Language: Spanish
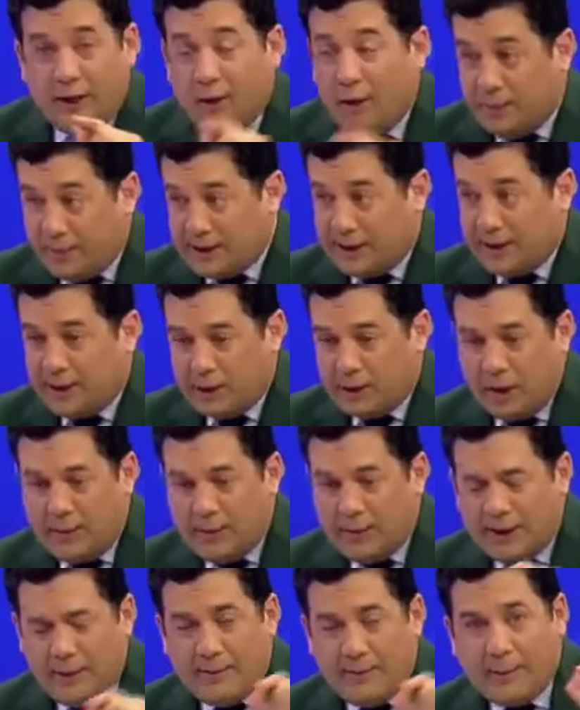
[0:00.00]
lo que dijo el presidente,
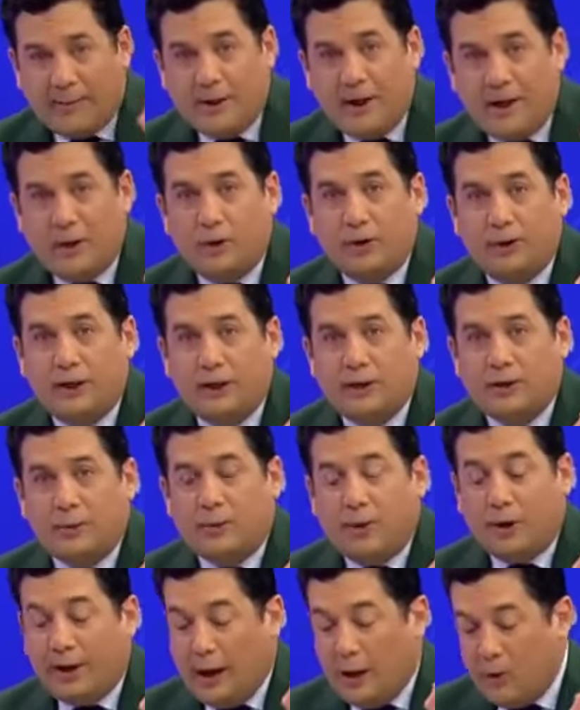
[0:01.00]
solamente para poner en
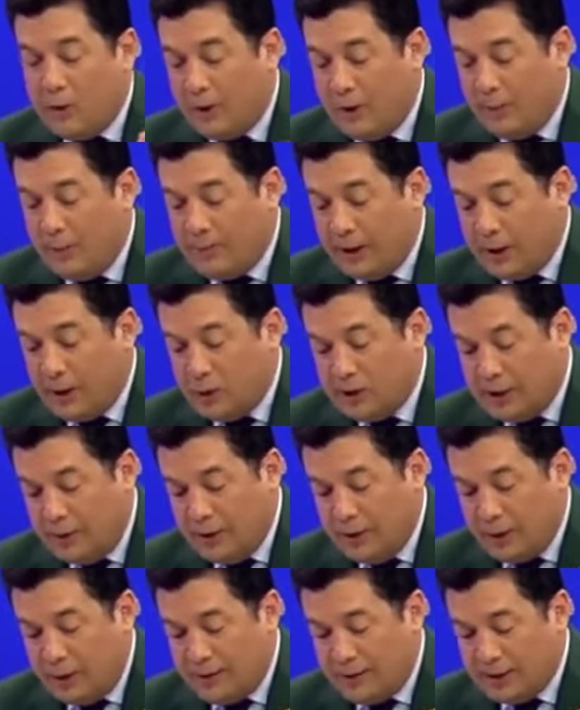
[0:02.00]
contexto, porque ya hubo un
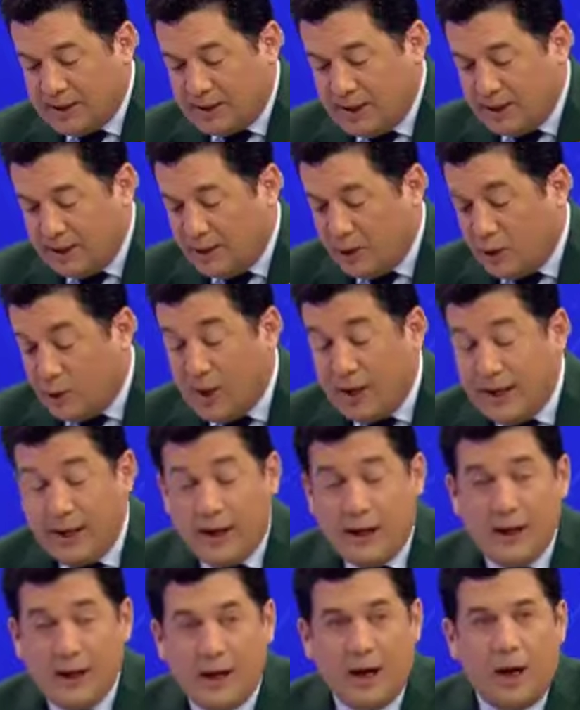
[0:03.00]
pronunciamiento del presidente Lobo
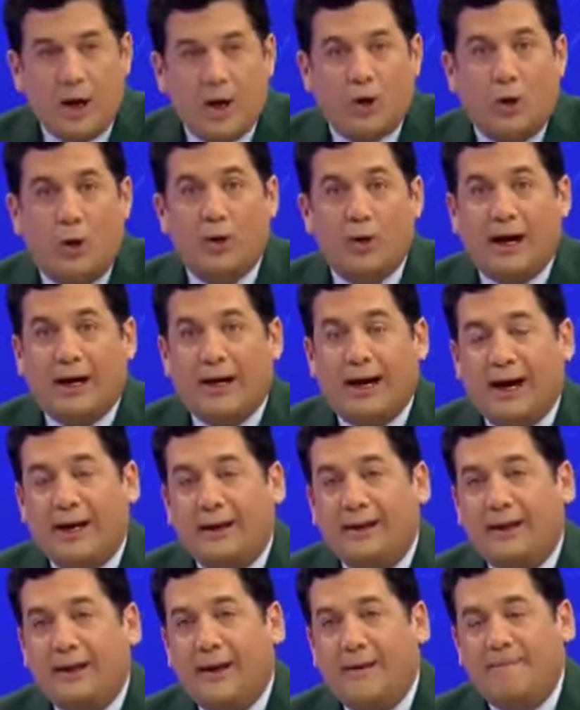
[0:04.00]
ayer, con una
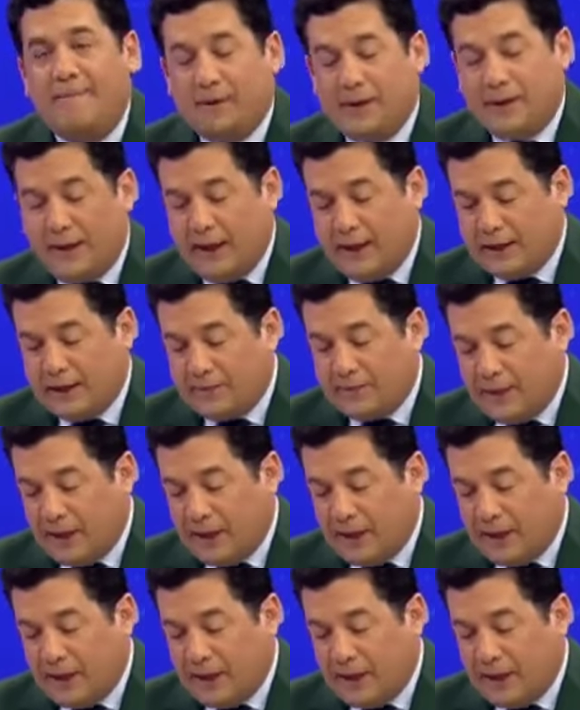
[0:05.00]
carta que